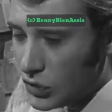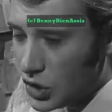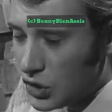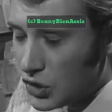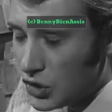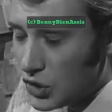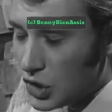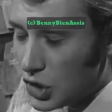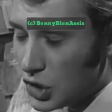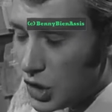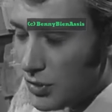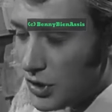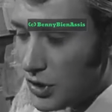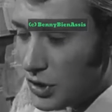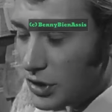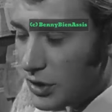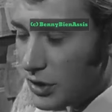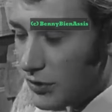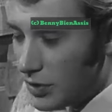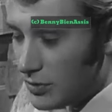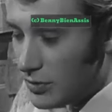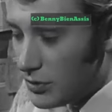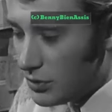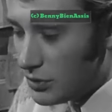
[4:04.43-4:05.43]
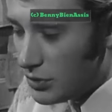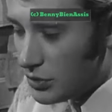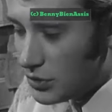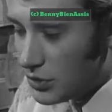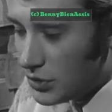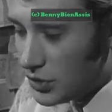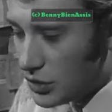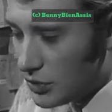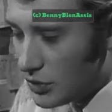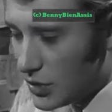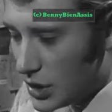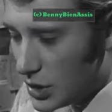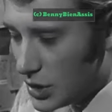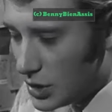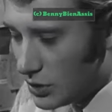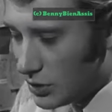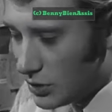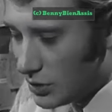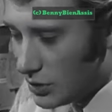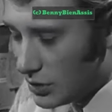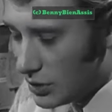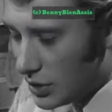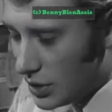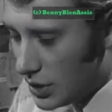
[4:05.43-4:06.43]
Je n'ai jamais été vraiment blouson noir.
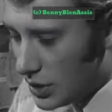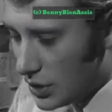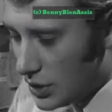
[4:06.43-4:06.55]
Euh.